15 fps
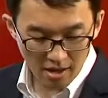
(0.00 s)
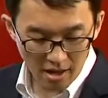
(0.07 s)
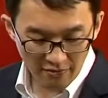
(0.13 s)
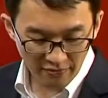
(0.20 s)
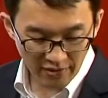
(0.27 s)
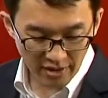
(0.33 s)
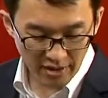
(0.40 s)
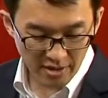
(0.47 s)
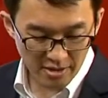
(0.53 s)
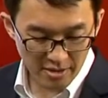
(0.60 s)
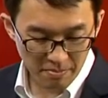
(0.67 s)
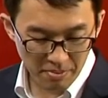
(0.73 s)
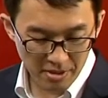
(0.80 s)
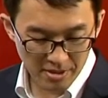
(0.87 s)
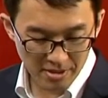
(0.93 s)
Coffee
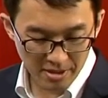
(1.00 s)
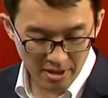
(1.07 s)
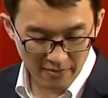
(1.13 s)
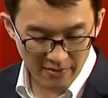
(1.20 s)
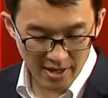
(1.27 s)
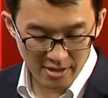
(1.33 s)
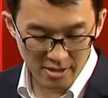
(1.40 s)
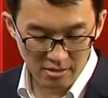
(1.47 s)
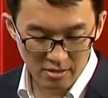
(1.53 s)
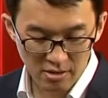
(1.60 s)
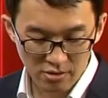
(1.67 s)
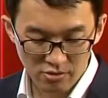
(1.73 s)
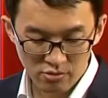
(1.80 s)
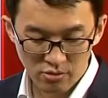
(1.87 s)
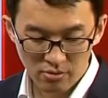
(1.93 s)
is perceived as a
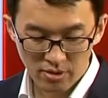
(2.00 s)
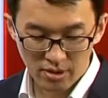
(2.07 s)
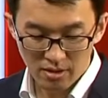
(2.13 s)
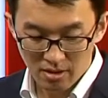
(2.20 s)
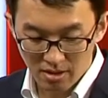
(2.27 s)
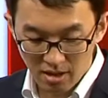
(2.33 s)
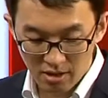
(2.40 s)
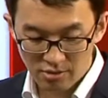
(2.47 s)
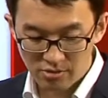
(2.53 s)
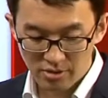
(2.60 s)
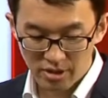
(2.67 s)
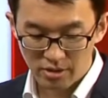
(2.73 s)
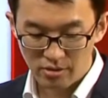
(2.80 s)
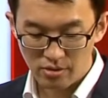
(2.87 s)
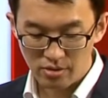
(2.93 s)
luxury,
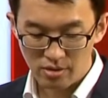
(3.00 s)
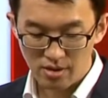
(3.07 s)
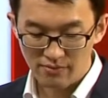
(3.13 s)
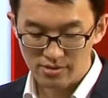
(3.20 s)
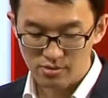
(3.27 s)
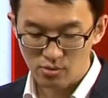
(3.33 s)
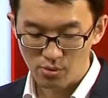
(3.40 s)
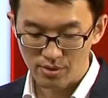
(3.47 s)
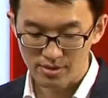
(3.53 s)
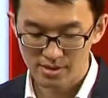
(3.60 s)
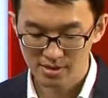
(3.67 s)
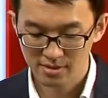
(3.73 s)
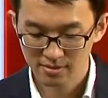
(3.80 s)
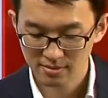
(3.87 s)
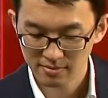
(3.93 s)
luxury good of
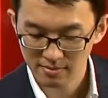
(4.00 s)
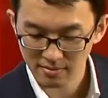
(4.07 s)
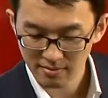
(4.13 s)
sorts.